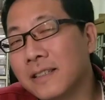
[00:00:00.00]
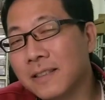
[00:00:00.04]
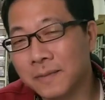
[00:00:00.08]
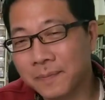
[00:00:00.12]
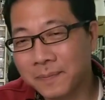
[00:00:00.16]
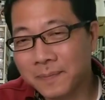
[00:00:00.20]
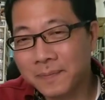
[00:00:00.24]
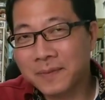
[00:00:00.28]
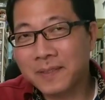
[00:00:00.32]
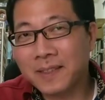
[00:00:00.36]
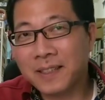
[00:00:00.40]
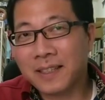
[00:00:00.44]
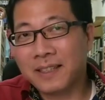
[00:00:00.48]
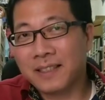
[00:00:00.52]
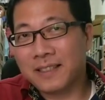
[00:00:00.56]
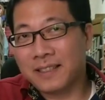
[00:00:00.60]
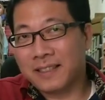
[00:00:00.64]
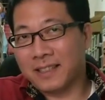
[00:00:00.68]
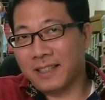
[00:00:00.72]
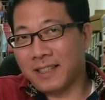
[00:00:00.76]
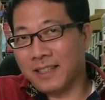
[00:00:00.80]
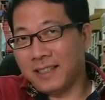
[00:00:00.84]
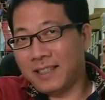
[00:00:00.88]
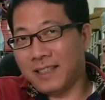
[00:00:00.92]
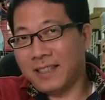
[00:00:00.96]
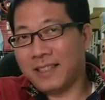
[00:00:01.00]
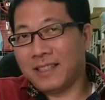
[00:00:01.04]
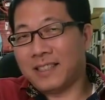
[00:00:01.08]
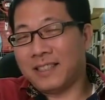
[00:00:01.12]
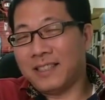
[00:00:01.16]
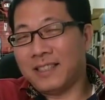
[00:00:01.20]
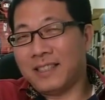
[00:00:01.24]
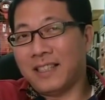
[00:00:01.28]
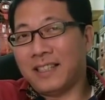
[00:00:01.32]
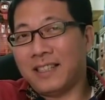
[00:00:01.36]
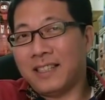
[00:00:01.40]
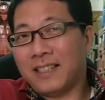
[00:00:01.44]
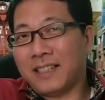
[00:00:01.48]
一个折叠
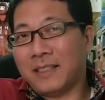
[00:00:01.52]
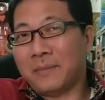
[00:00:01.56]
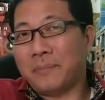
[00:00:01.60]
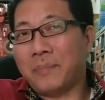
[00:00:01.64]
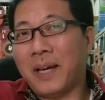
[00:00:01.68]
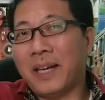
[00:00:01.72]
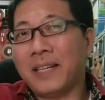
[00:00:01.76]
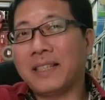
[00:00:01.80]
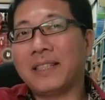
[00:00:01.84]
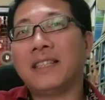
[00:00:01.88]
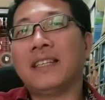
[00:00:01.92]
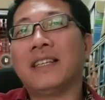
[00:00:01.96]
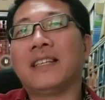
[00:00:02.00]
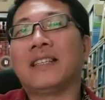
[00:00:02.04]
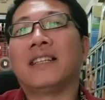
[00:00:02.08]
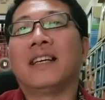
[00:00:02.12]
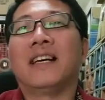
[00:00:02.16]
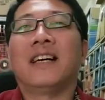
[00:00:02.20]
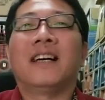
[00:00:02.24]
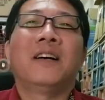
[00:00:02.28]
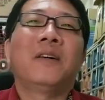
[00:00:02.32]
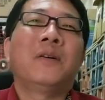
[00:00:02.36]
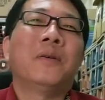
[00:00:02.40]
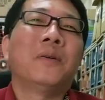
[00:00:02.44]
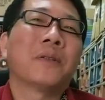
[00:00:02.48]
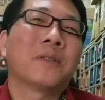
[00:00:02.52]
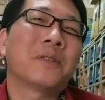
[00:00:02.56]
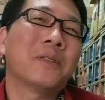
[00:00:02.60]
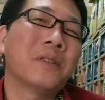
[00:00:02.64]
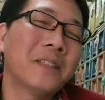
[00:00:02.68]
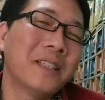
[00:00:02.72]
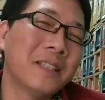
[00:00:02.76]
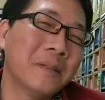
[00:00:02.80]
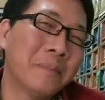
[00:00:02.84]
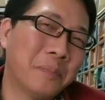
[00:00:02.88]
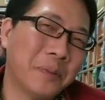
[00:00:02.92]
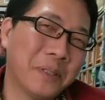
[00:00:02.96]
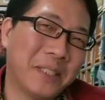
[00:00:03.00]
式的那个排垫呐，我
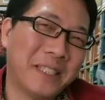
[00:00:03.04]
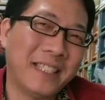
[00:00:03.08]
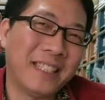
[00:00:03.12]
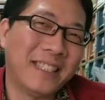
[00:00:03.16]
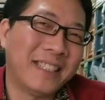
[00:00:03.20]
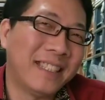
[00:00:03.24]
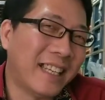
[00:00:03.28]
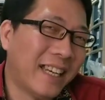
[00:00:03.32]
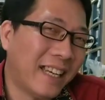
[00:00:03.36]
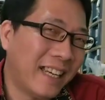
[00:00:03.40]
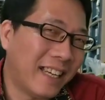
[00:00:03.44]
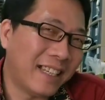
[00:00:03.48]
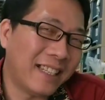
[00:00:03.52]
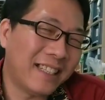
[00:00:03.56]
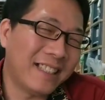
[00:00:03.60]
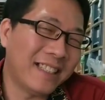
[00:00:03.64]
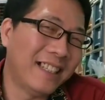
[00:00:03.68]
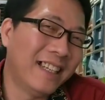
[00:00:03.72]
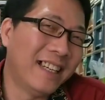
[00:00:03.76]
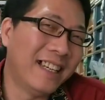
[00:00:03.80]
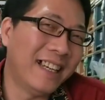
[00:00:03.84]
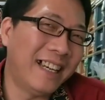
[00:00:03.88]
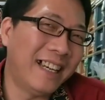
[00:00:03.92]
说那不行呐，